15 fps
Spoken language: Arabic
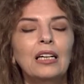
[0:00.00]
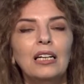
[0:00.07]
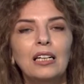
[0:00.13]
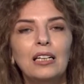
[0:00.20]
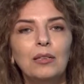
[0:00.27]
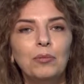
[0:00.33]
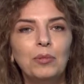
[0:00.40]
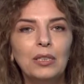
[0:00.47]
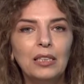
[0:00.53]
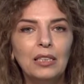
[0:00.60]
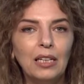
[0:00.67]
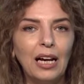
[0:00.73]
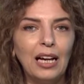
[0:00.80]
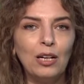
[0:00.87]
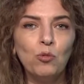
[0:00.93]
اللي
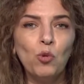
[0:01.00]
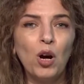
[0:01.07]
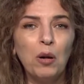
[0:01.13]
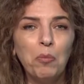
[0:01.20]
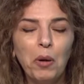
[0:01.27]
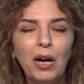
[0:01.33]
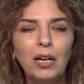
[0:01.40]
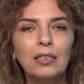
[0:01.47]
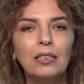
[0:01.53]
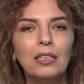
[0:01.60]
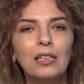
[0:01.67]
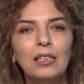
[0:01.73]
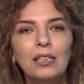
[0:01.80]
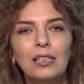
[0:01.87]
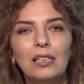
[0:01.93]
بيعلموها البعض
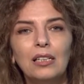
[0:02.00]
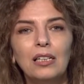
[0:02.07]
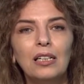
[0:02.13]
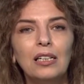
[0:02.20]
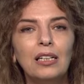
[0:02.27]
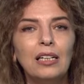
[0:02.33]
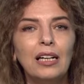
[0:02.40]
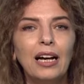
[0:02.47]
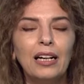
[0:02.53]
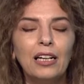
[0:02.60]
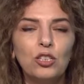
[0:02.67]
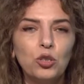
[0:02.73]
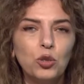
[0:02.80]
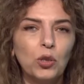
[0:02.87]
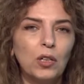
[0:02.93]
اكل
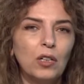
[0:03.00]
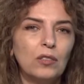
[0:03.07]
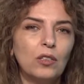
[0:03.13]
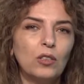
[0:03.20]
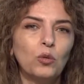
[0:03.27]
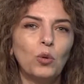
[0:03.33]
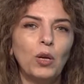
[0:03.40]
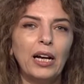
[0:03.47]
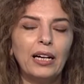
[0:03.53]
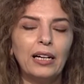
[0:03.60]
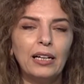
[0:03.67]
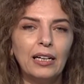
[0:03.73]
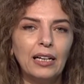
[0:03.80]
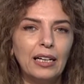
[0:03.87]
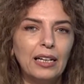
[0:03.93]
الشوكولاتات
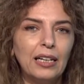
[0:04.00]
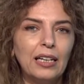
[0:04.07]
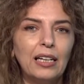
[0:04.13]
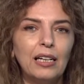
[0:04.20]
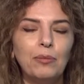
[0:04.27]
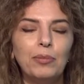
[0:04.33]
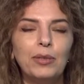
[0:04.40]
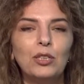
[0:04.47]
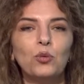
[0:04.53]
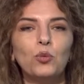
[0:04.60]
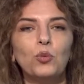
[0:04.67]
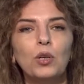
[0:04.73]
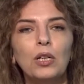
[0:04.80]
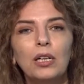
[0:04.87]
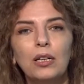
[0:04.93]
والاكل خارج البيت
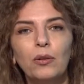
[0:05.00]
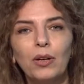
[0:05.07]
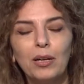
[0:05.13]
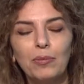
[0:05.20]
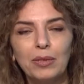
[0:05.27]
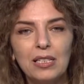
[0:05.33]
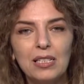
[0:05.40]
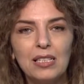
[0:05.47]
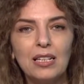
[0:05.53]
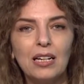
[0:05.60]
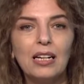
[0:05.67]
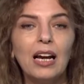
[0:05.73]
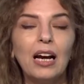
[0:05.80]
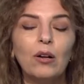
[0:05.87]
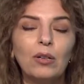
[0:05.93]
والوجبات
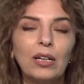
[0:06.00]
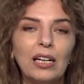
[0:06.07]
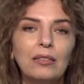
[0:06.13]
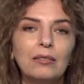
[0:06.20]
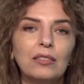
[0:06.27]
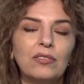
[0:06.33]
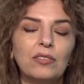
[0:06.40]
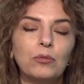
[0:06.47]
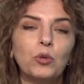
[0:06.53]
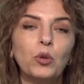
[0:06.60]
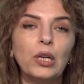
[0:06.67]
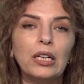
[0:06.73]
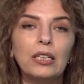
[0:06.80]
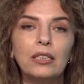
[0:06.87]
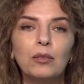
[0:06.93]
السريعه والكلام ده
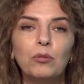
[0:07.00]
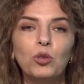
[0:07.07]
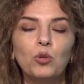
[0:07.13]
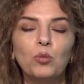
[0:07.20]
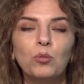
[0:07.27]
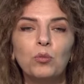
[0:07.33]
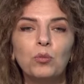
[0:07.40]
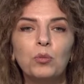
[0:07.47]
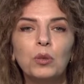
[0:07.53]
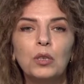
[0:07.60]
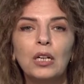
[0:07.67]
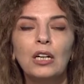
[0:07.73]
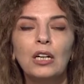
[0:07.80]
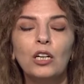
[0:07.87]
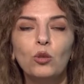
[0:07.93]
ممكن كتير منهم
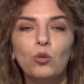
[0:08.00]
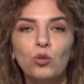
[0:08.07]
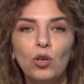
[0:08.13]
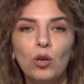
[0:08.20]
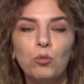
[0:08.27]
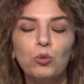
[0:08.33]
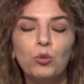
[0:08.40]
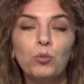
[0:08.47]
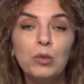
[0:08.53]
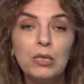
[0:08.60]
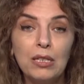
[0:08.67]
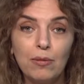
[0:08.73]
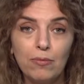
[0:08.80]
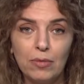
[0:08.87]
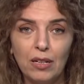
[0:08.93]
يصابوا
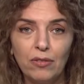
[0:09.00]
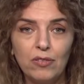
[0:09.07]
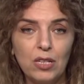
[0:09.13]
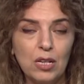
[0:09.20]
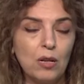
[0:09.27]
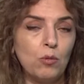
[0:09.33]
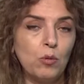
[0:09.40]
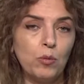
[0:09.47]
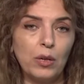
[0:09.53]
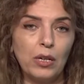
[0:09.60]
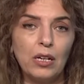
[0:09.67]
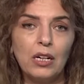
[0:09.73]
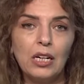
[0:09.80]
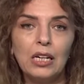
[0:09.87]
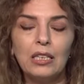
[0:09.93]
بسنة في سن
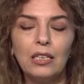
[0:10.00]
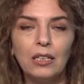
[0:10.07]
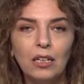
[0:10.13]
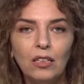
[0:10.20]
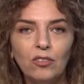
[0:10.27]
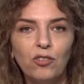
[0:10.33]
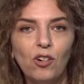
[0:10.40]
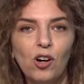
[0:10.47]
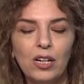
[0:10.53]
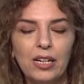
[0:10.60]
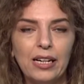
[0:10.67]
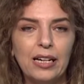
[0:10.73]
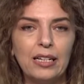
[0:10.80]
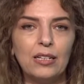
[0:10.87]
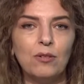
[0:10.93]
مبكره جدا اطفال
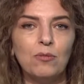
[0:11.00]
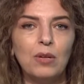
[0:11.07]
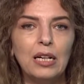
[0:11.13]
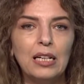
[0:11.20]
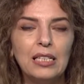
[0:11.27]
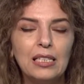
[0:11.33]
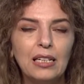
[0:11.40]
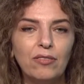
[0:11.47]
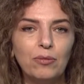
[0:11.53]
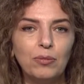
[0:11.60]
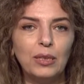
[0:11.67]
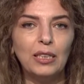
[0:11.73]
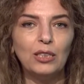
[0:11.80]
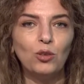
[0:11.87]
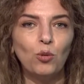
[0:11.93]
يعني هم لسه في
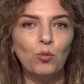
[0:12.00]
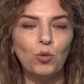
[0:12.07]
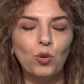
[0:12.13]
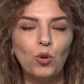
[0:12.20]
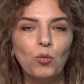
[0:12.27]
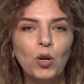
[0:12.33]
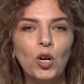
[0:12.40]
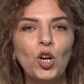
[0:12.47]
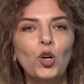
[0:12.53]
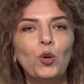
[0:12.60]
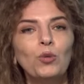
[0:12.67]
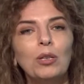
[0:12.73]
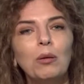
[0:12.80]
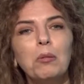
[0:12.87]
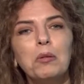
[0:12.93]
بدايات عمرهم
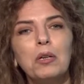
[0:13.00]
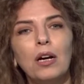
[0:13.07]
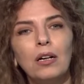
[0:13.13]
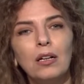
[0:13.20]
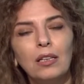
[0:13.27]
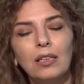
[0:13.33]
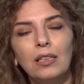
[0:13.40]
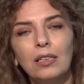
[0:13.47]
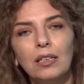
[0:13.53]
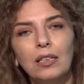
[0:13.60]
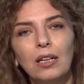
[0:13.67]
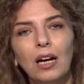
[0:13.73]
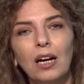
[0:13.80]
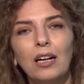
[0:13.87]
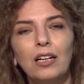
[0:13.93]
وده بيعرض
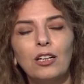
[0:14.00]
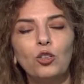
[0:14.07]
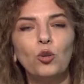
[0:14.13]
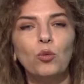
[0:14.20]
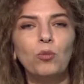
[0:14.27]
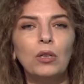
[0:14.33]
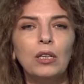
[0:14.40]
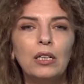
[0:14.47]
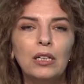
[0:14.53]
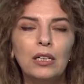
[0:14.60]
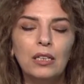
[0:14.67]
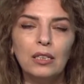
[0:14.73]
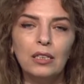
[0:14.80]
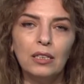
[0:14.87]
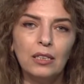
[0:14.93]
حركتهم
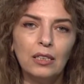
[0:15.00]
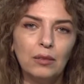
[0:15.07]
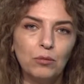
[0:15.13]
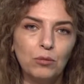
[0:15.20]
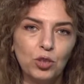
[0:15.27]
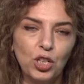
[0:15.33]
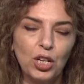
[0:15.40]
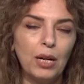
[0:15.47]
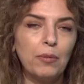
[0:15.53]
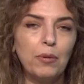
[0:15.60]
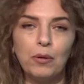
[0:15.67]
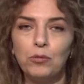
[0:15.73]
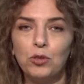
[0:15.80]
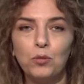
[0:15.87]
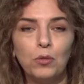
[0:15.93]
للمشكله
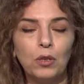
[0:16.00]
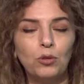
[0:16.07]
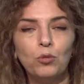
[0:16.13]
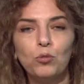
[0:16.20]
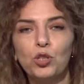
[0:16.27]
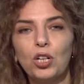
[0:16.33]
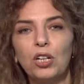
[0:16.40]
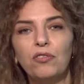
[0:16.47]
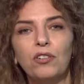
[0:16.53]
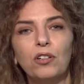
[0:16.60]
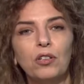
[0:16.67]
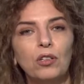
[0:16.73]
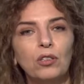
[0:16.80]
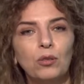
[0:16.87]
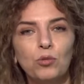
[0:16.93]
بيبقى عندهم مشكله في
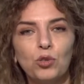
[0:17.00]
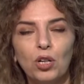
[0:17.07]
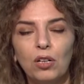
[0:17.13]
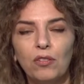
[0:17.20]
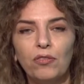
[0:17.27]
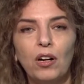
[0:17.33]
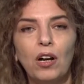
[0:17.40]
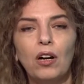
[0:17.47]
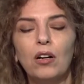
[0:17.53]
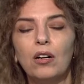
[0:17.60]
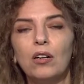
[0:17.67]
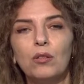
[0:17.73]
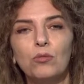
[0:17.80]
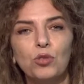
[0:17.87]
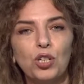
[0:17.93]
الرياضه مشكله في
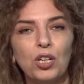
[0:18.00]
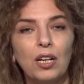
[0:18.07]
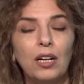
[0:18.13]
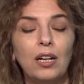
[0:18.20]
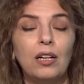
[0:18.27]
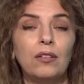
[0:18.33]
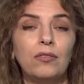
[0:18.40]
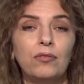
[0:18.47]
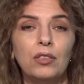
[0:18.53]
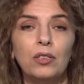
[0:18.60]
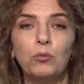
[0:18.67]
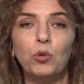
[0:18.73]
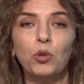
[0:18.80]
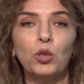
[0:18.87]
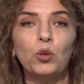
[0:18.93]
الحركه مشكله
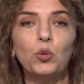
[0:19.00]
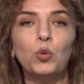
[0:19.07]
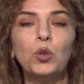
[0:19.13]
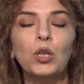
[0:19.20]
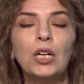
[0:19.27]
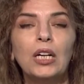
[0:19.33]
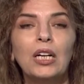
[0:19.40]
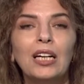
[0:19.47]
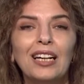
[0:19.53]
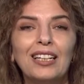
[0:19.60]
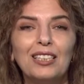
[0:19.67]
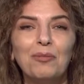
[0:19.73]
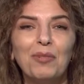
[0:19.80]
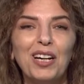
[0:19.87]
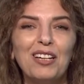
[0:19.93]
فممكن يكون
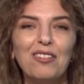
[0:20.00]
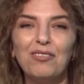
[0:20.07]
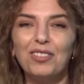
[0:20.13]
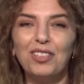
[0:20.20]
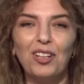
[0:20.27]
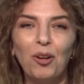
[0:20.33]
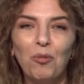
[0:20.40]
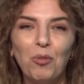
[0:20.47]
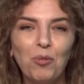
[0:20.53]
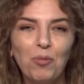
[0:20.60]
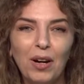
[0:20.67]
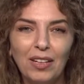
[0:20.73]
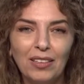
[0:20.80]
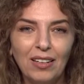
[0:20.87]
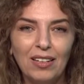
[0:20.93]
اجتماعيه في تنمر
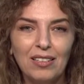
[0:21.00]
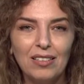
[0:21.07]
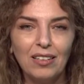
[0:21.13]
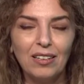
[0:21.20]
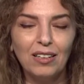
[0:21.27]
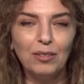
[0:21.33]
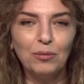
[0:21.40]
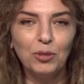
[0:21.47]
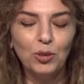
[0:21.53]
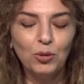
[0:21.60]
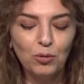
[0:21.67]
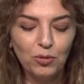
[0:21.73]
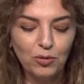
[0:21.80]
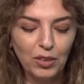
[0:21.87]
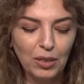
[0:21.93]
بعض الاصدقاء بيهم
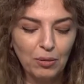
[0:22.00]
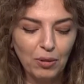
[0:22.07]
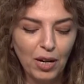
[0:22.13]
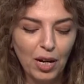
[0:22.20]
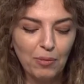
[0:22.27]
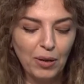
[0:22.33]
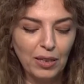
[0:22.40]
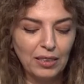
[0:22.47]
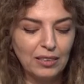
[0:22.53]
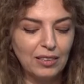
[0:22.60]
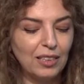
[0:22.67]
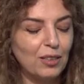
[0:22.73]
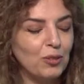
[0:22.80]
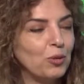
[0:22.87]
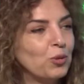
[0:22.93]
فبرحب
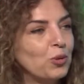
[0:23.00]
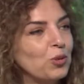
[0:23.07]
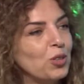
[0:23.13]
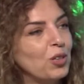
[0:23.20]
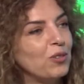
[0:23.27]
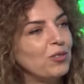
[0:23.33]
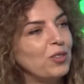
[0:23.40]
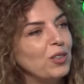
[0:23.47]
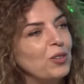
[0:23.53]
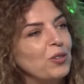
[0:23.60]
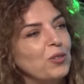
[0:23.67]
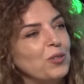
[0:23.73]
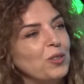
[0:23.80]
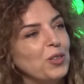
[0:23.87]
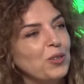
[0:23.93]
بحضرتك يا دكتور شرفتنا
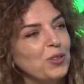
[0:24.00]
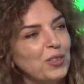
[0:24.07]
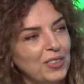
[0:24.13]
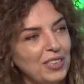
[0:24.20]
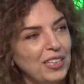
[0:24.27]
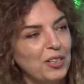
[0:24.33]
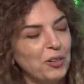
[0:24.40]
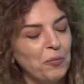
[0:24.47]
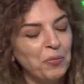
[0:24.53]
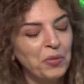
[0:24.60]
ونورتنا